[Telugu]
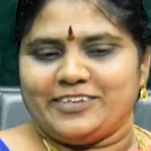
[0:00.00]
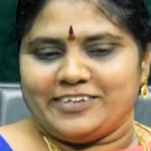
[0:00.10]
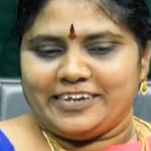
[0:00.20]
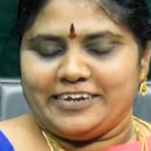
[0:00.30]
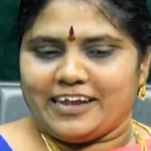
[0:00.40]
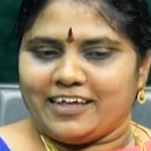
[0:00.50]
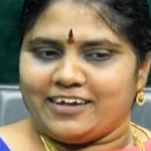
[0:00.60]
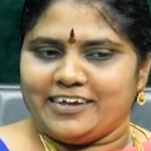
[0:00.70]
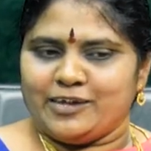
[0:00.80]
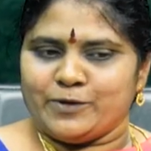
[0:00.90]
ఇది ఇట్లా
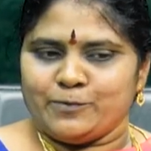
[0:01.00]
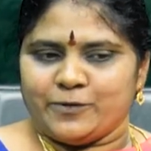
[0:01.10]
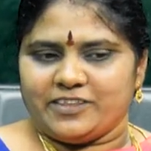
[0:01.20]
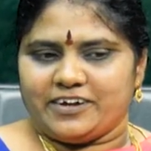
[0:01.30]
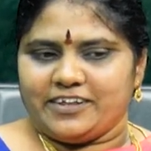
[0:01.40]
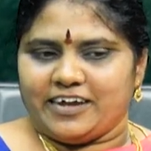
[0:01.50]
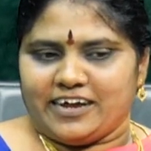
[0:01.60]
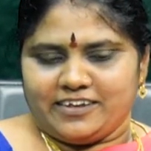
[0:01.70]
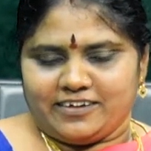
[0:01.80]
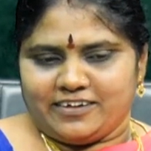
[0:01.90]
ఏమైపోయిందంటే
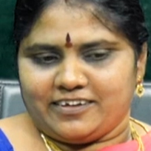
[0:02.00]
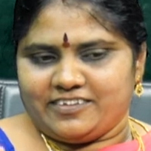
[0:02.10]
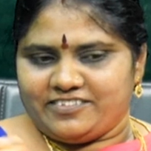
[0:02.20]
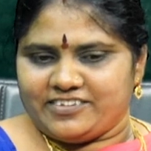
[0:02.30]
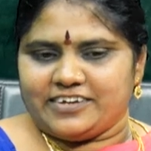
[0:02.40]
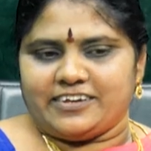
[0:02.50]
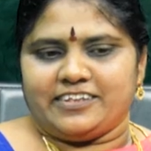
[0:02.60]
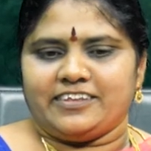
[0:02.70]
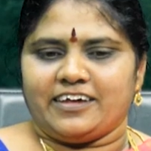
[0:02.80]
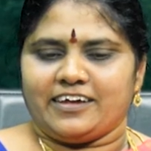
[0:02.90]
ఆయన ఇచ్చిన
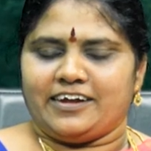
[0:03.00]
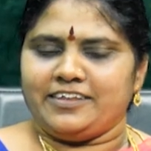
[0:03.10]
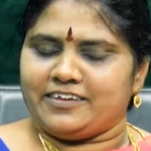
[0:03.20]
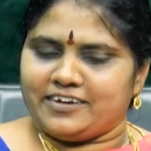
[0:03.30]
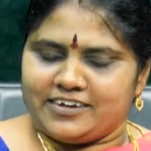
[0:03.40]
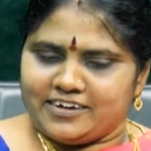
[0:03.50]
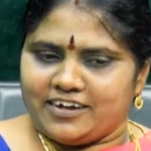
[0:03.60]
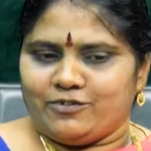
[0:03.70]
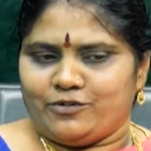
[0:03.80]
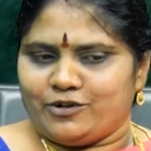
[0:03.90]
గ్రంథాలు అంటే
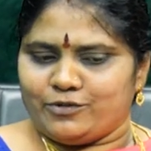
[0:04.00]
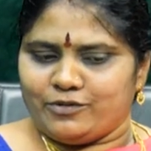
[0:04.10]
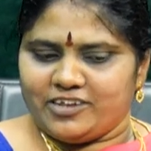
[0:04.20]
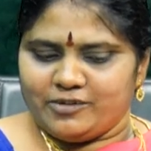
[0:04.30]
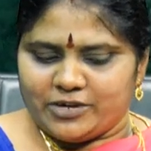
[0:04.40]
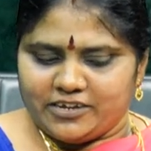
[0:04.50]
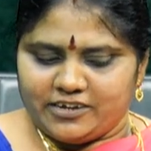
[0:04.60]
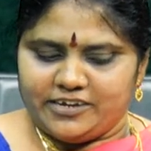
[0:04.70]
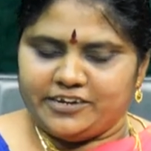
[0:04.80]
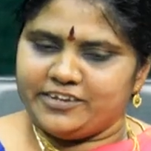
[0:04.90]
రకరకాలు నాట్ ఓన్లీ మన
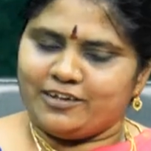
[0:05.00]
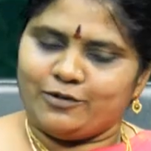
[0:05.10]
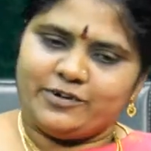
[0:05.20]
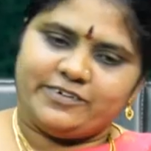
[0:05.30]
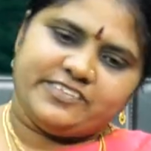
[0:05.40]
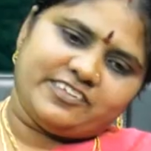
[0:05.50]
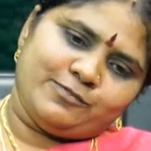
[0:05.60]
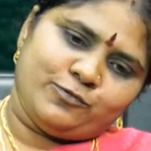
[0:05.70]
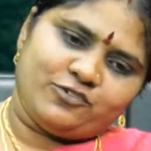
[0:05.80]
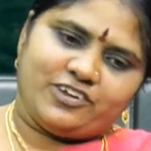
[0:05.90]
ఇండియాలో ఉండే
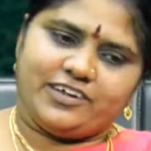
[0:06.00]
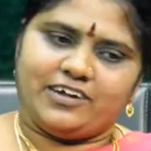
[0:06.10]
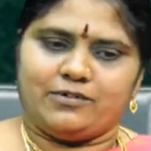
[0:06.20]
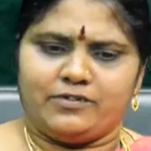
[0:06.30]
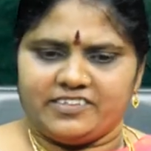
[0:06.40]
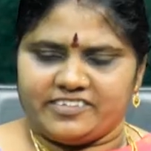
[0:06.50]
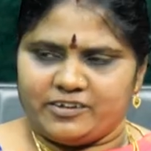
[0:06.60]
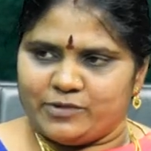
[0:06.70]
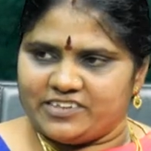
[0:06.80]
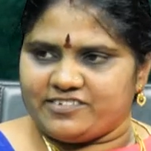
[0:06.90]
సత్పురుషులే కాకుండా
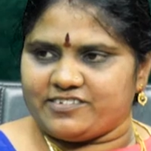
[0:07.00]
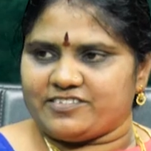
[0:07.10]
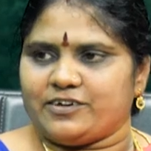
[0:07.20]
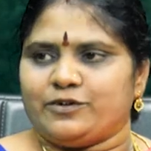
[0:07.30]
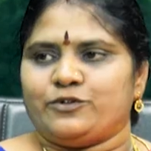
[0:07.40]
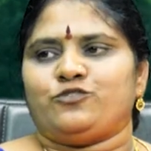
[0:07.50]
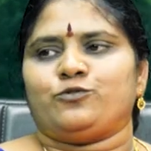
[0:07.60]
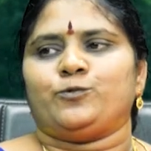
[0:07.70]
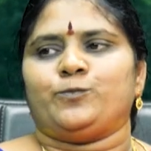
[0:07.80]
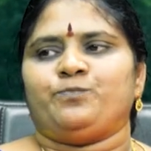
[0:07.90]
జెన్ మాస్టర్స్ కావచ్చు